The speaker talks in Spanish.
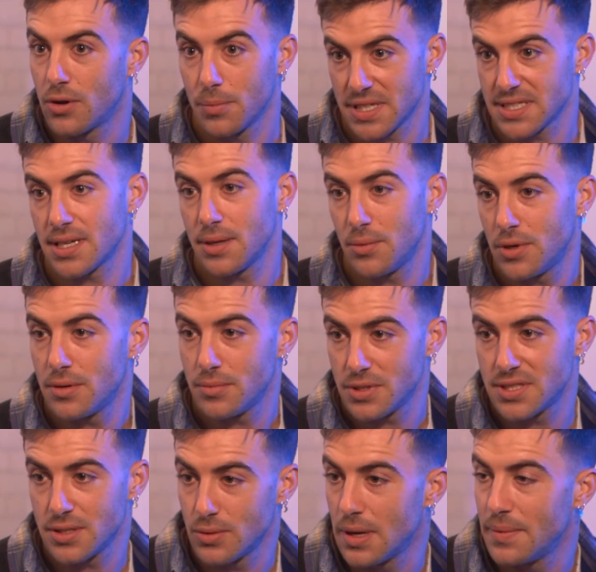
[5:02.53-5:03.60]
Lo que pasa que bueno,
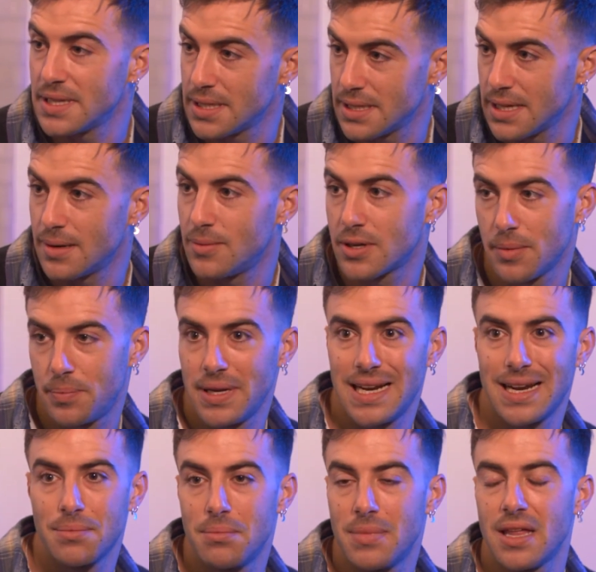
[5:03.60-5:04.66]
pues seguramente tengamos que
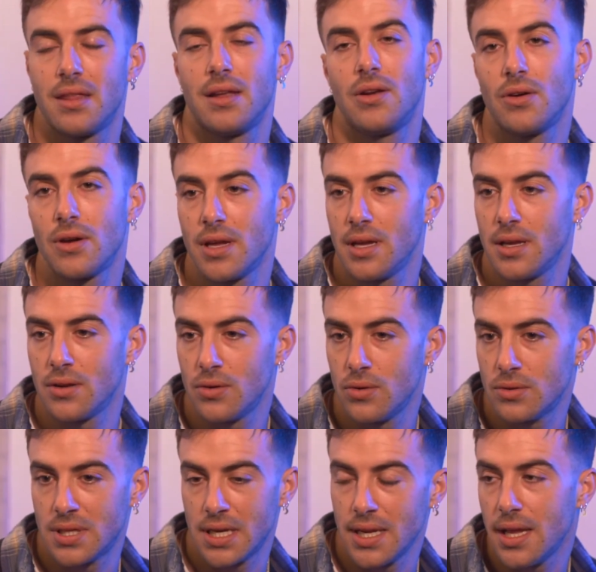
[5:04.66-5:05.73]
esperar más de lo que nos
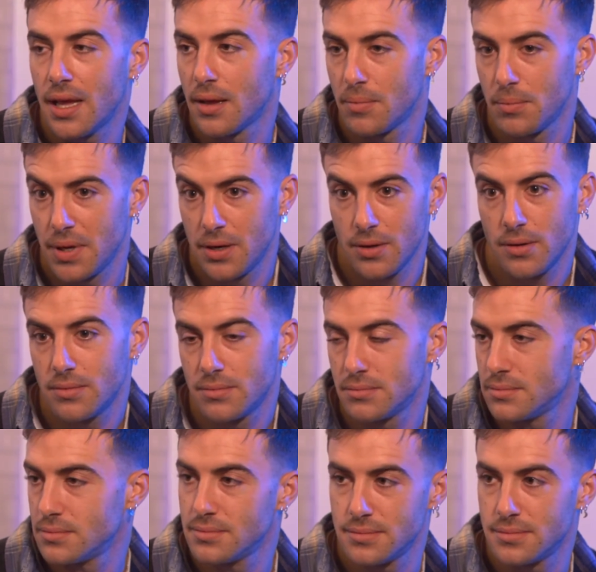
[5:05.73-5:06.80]
gustaría. Pero
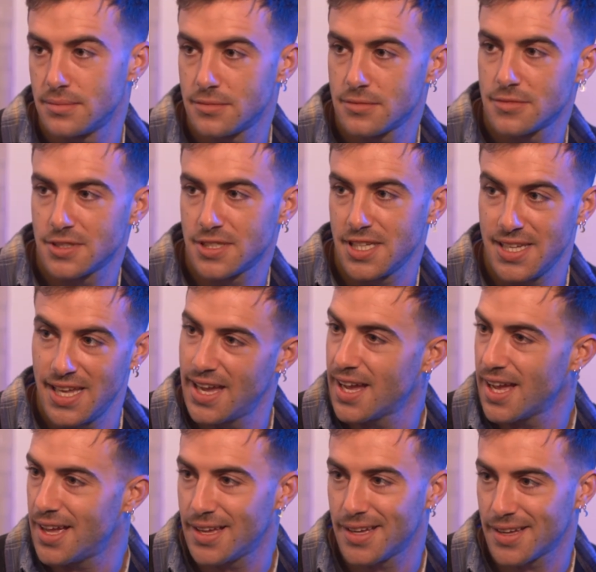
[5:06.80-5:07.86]
si
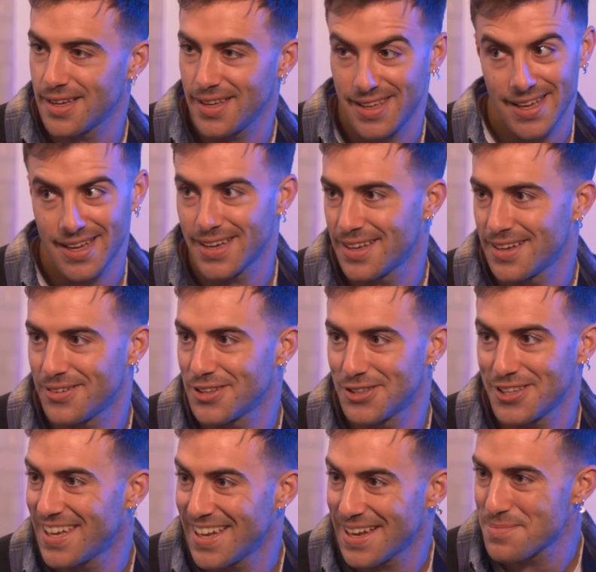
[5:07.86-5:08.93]
llega, eh, que llegue.
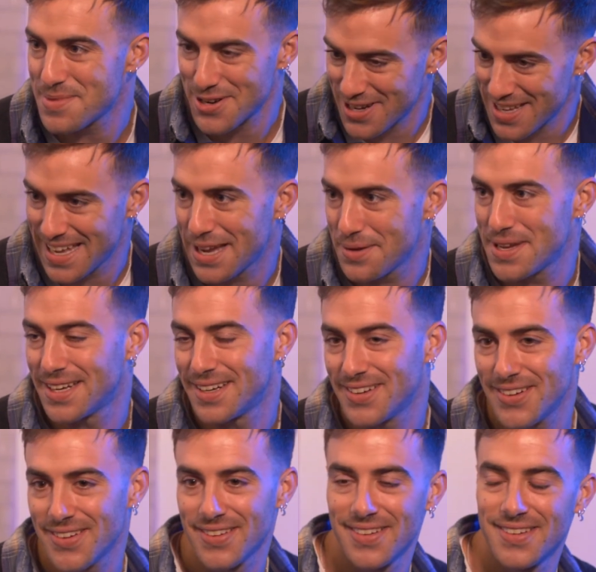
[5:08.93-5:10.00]
Cuando llegue, pero que llegue bien,
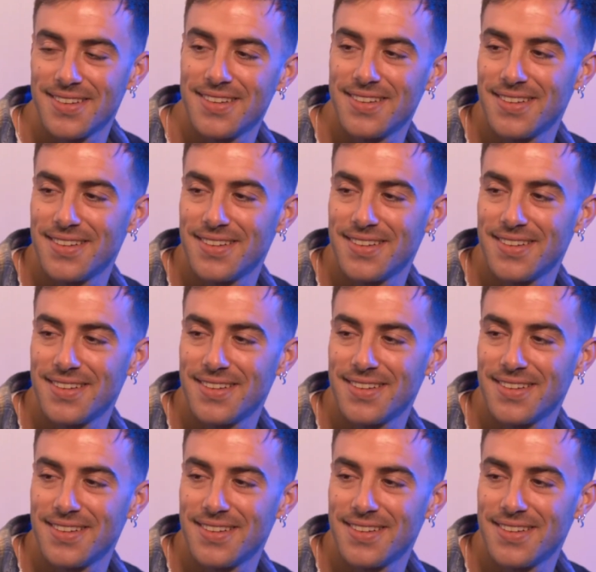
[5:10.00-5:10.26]
¿no? Ya.